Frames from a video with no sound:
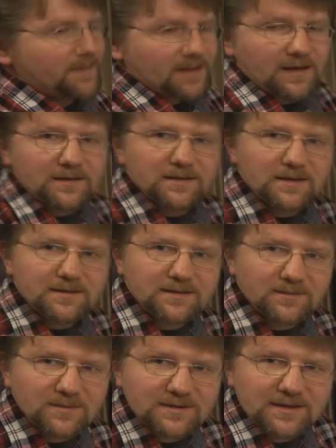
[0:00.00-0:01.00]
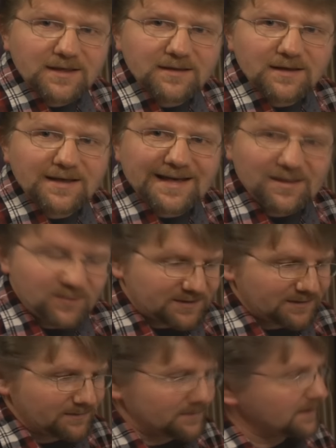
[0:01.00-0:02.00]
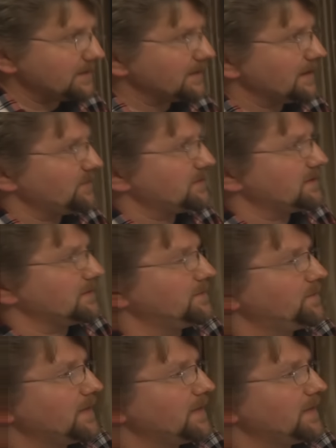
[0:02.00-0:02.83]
как в английском языке capital, да, capital.